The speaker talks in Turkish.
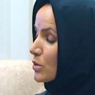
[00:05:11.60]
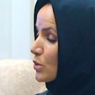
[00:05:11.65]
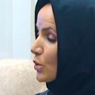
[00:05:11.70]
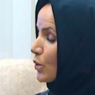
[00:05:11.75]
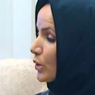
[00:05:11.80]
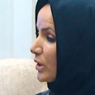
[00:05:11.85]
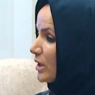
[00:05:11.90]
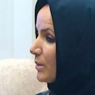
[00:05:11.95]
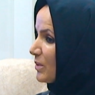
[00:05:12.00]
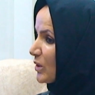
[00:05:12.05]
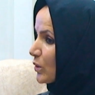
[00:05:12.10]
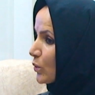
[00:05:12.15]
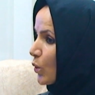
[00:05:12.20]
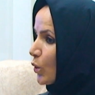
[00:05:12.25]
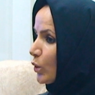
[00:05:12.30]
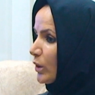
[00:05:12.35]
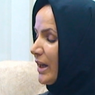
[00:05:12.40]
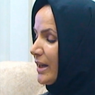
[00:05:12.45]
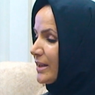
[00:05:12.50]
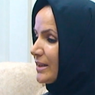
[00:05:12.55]
Öyle bir
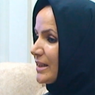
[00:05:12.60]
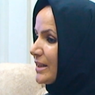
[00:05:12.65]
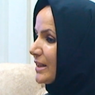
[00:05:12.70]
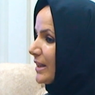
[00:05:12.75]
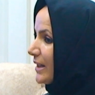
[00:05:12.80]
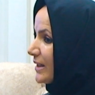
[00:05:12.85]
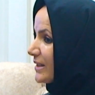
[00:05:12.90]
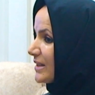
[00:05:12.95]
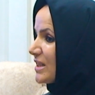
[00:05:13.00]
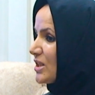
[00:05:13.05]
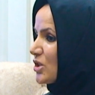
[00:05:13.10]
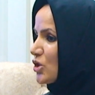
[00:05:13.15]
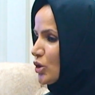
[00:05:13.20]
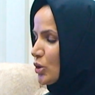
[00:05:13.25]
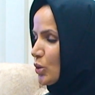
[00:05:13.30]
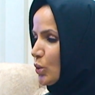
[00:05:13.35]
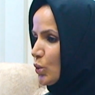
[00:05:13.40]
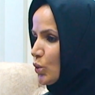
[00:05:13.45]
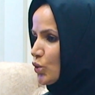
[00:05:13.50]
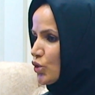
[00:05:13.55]
kolay değil, ha deyince
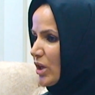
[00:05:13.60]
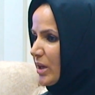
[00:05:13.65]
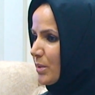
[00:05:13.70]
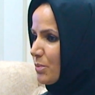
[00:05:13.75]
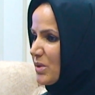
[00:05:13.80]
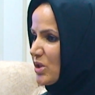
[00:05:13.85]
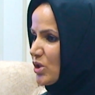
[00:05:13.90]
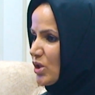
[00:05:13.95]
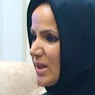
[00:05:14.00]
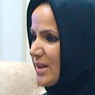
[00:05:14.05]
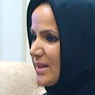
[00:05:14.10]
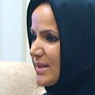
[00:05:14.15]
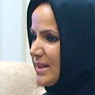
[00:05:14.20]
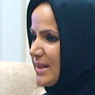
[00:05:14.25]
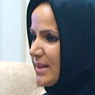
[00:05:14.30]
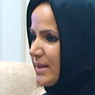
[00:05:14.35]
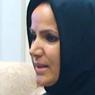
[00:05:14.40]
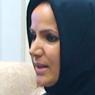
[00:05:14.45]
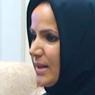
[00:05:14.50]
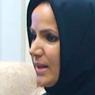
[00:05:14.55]
de olacak bir şey
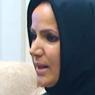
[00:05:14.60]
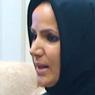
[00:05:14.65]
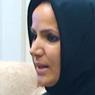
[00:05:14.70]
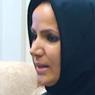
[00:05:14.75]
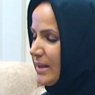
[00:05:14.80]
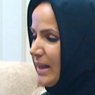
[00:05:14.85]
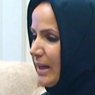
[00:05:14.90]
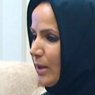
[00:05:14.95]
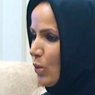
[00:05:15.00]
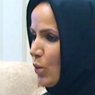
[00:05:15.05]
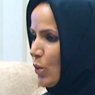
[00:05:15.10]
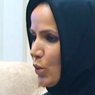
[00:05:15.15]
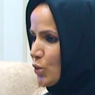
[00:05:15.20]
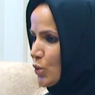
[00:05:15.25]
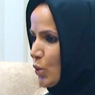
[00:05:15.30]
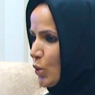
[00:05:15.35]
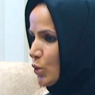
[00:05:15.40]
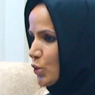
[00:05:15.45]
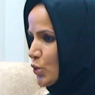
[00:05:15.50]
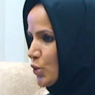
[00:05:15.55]
değil. Yani o
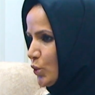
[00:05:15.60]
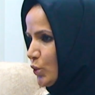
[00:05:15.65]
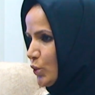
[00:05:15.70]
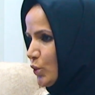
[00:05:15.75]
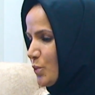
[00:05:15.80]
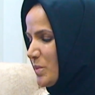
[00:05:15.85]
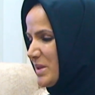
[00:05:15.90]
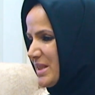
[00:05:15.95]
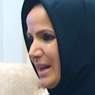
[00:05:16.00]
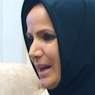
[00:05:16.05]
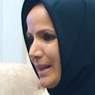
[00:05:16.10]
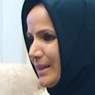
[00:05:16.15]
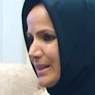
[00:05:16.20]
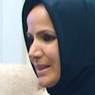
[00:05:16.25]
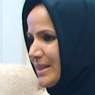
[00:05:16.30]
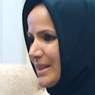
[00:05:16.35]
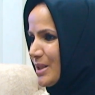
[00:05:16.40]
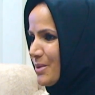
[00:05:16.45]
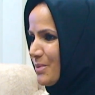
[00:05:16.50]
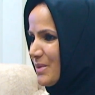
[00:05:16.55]
yolculuğu bize
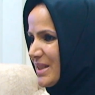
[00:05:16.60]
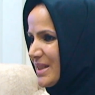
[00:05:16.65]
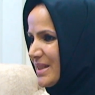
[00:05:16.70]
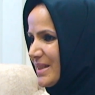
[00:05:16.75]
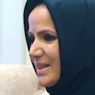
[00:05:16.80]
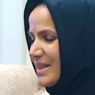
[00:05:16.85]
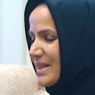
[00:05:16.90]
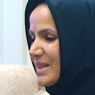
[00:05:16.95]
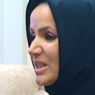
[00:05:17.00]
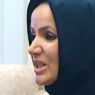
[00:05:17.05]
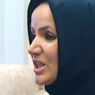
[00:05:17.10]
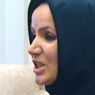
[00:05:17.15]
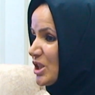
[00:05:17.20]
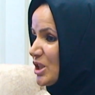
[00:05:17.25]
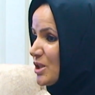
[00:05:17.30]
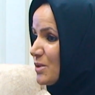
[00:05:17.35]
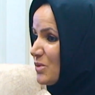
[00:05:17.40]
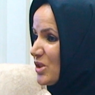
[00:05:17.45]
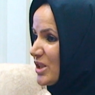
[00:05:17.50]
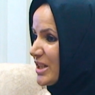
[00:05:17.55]
anlatır mısınız?
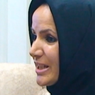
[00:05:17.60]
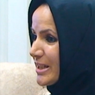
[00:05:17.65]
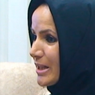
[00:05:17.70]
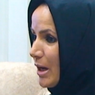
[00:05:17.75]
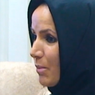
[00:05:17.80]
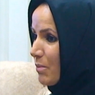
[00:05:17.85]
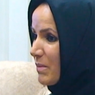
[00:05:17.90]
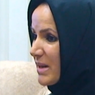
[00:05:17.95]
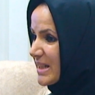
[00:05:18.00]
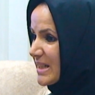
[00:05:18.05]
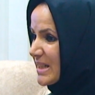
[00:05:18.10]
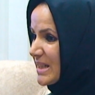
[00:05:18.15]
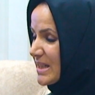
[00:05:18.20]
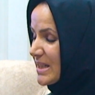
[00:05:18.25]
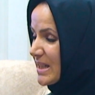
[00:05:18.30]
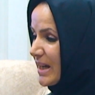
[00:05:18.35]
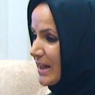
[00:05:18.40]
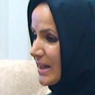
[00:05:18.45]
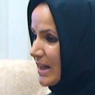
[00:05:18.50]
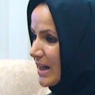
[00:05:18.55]
Girişimcilik yapmak
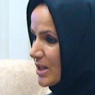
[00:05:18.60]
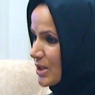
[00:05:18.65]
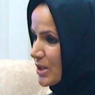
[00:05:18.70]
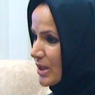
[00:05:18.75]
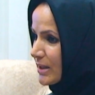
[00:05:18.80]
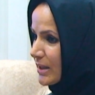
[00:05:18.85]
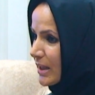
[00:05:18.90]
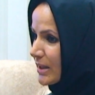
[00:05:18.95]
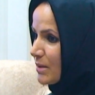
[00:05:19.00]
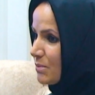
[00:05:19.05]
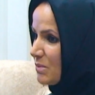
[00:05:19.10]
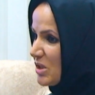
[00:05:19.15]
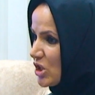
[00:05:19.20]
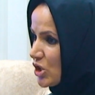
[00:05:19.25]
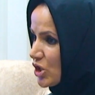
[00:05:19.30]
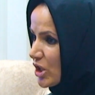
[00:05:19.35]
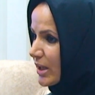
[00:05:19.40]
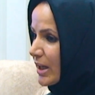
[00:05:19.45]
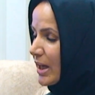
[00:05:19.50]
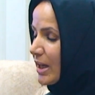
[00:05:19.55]
isteyen, gerçekten de bir
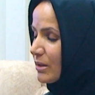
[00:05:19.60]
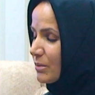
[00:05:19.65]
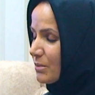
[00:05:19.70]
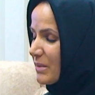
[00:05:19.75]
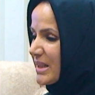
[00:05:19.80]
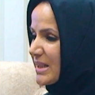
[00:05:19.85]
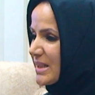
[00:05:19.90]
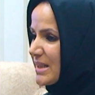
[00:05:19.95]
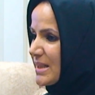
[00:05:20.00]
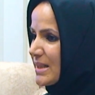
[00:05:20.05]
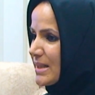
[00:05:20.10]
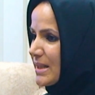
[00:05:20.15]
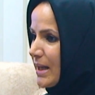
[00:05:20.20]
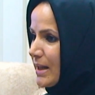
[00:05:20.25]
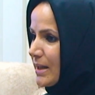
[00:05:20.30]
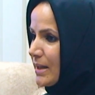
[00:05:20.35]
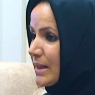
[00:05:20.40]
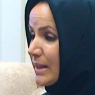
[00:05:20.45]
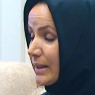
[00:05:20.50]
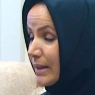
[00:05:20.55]
işe kalkmak
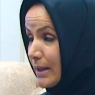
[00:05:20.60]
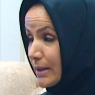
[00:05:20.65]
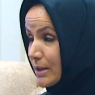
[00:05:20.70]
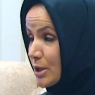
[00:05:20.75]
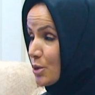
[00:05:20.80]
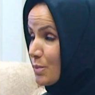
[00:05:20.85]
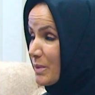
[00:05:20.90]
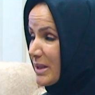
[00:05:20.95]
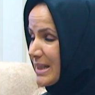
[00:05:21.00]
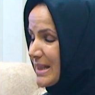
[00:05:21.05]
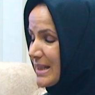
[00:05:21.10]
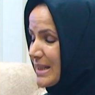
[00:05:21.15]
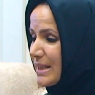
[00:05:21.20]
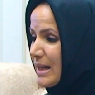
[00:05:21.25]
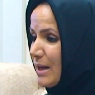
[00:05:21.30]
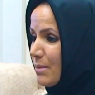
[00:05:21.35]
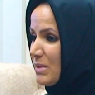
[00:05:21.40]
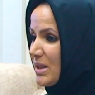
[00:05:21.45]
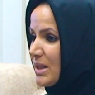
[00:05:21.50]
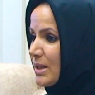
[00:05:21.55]
isteyen, kalkışmak
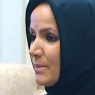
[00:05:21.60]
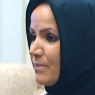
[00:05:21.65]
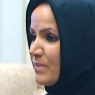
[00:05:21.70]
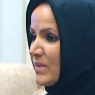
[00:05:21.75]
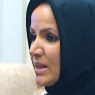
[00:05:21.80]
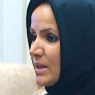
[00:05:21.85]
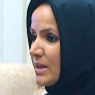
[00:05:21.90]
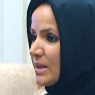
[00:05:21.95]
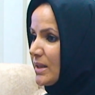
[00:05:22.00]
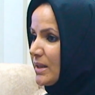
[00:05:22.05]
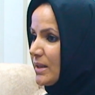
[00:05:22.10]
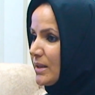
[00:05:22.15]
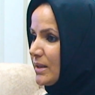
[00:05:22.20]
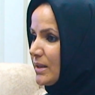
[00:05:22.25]
isteyen bir e,